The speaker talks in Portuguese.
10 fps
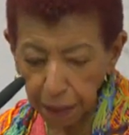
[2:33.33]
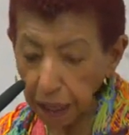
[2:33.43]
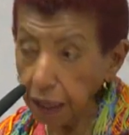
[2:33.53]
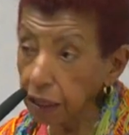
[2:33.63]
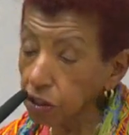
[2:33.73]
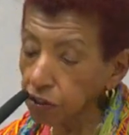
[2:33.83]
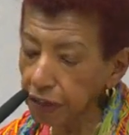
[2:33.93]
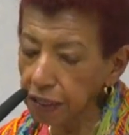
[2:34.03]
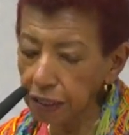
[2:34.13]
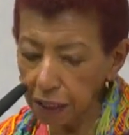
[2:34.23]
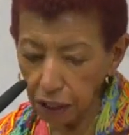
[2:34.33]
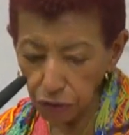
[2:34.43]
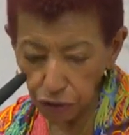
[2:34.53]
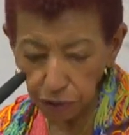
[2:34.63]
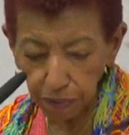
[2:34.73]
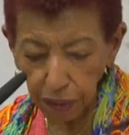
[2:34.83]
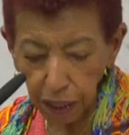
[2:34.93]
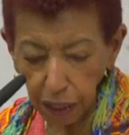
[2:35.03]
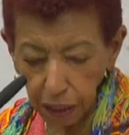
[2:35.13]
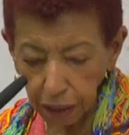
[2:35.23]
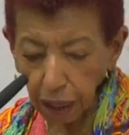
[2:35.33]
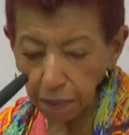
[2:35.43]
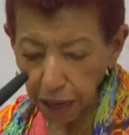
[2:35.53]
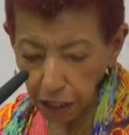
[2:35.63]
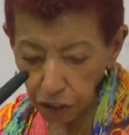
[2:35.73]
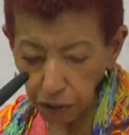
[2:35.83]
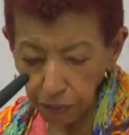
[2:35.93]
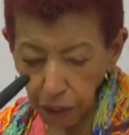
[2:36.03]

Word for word: para grandes fazendeiros. E tem mais.